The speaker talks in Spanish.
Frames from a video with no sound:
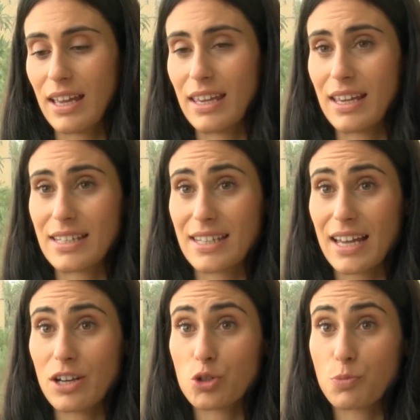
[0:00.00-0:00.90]
y que
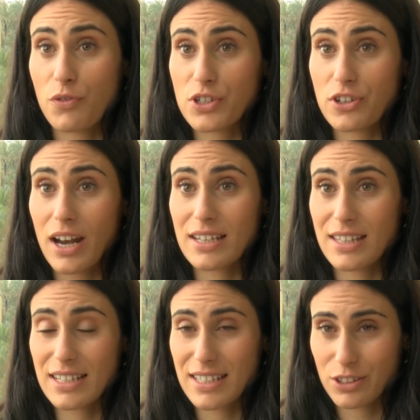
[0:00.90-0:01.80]
sean los profesionales
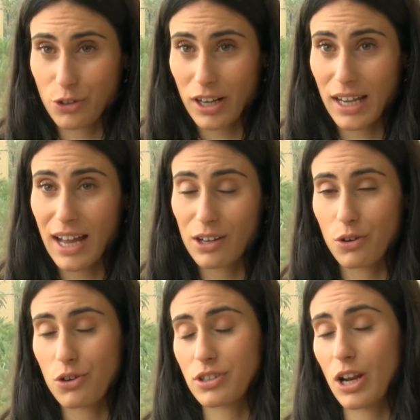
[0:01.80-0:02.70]
del sector legal
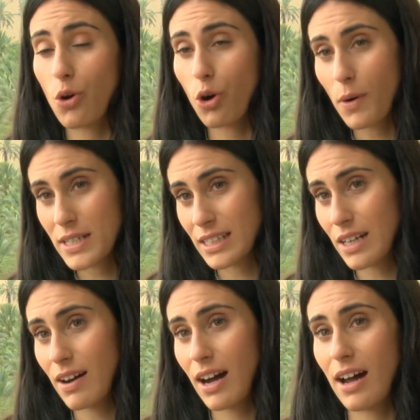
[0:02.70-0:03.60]
con los que luego vas a
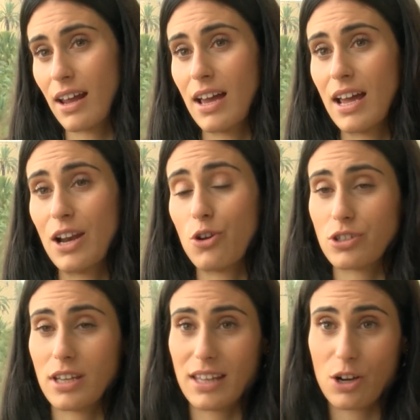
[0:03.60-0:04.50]
trabajar
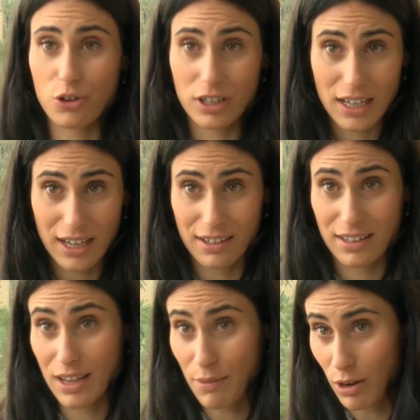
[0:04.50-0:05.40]
los que te corrijan
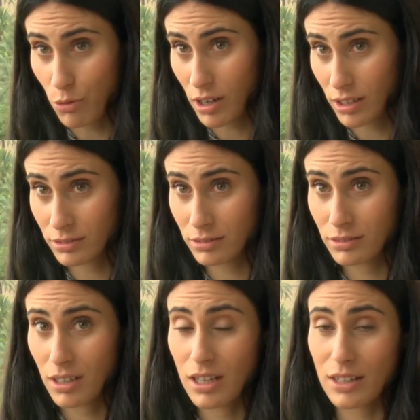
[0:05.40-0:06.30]
y evalúan
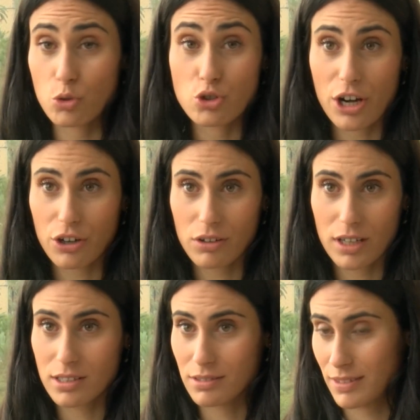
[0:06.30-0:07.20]
tus
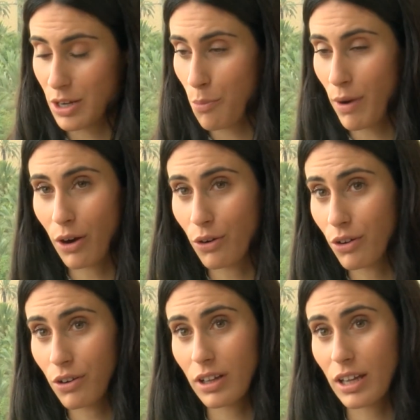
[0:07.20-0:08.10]
errores tiene un valor